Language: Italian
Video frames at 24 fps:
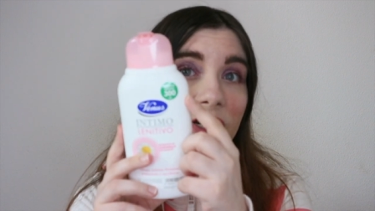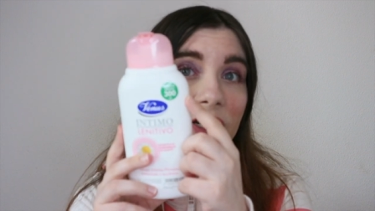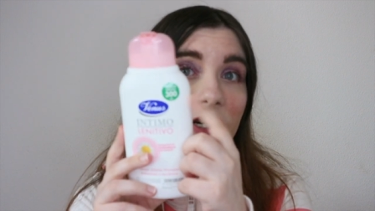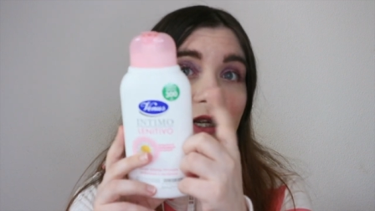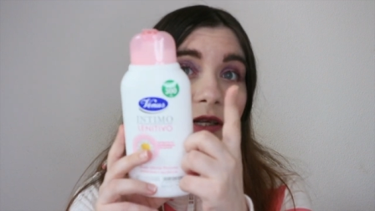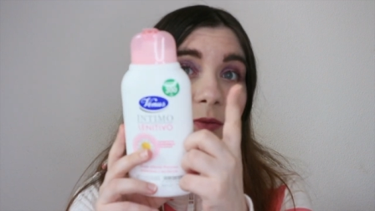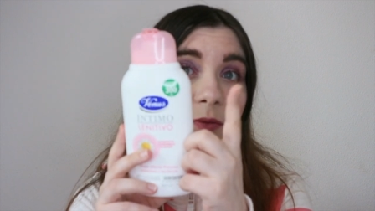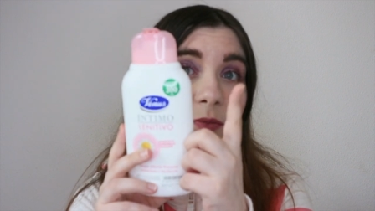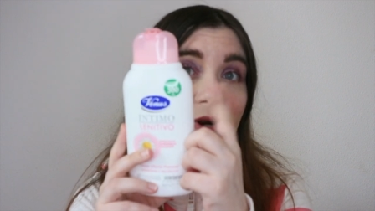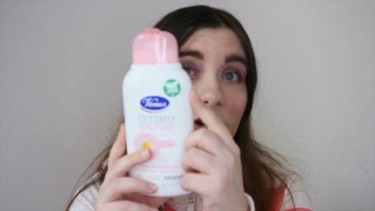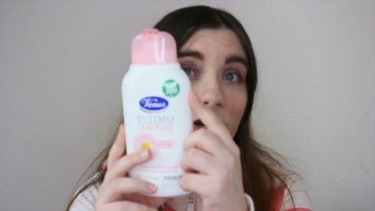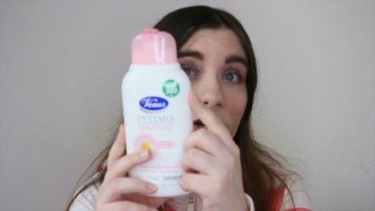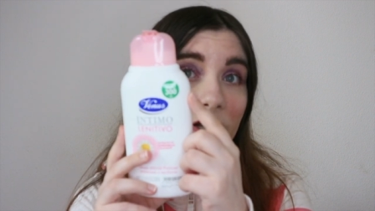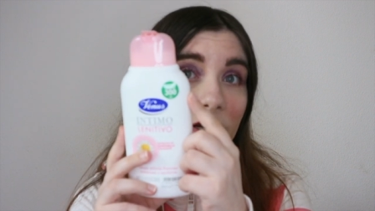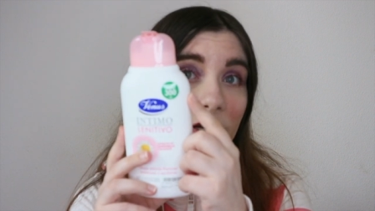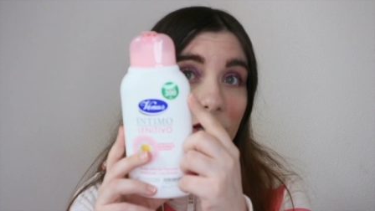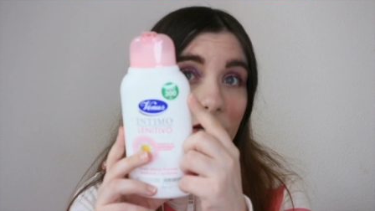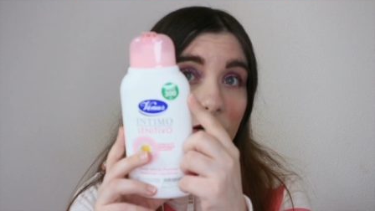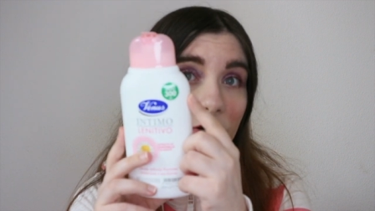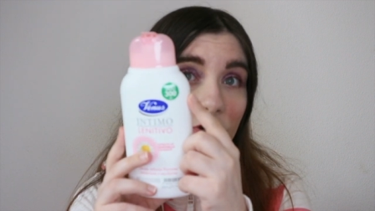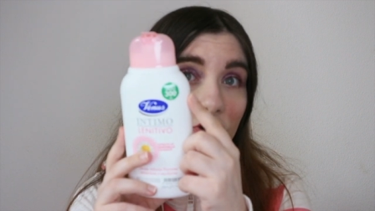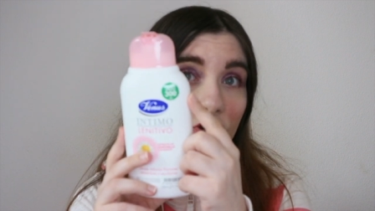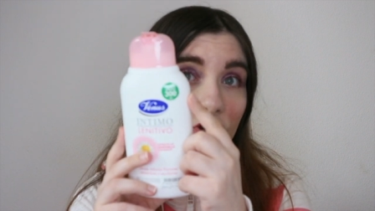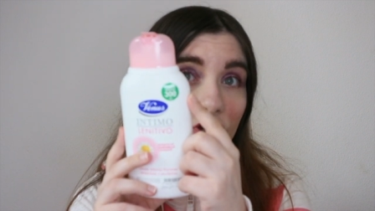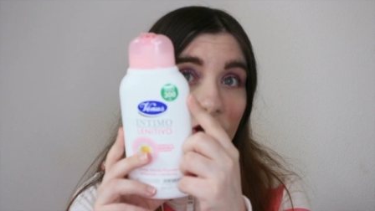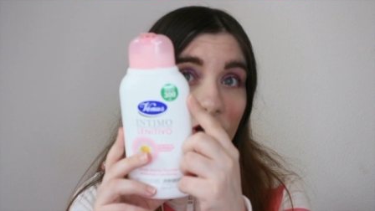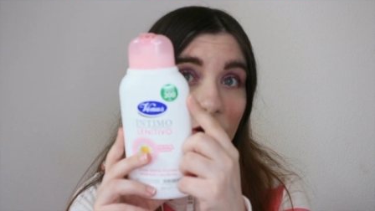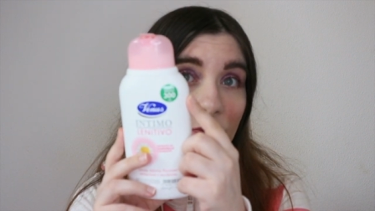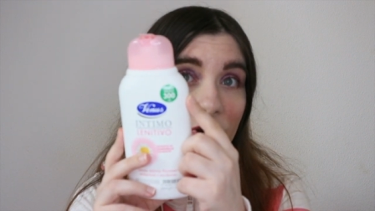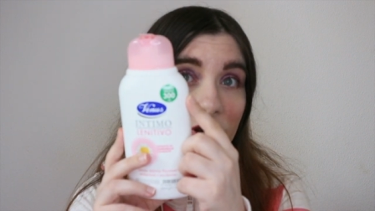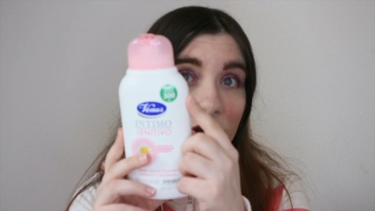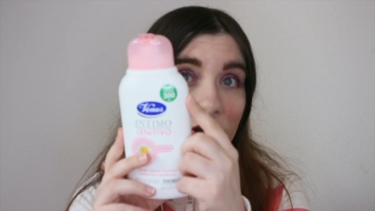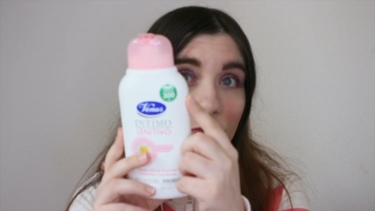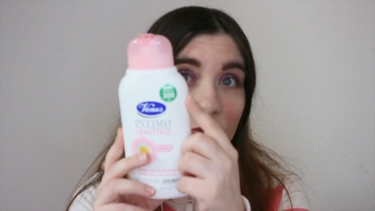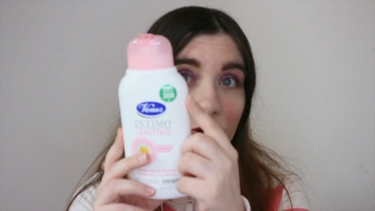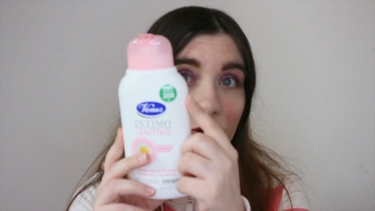grande perché da 300
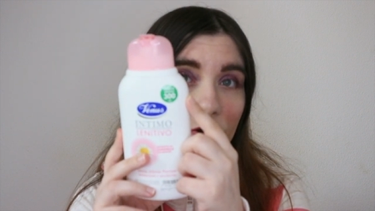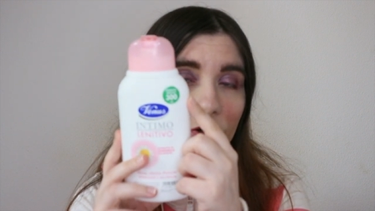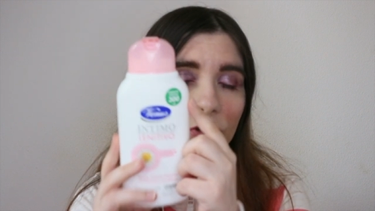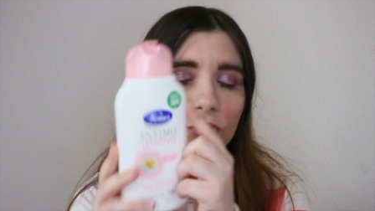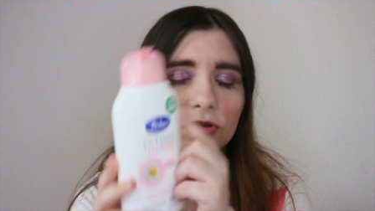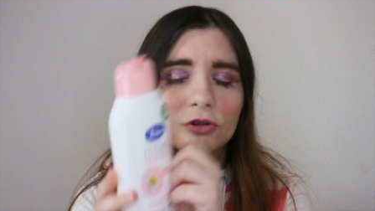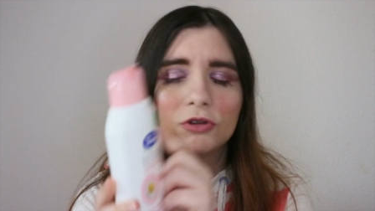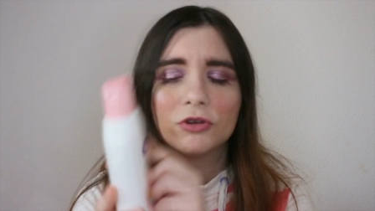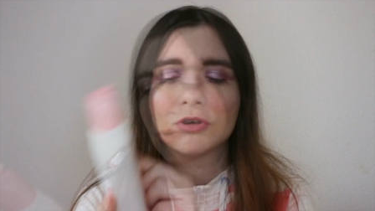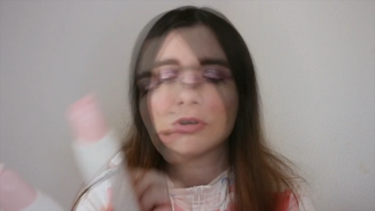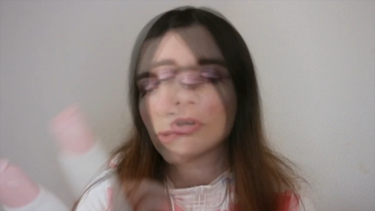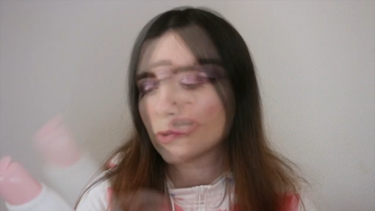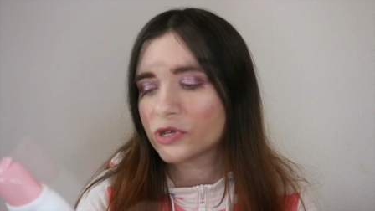ml di prodotto Night,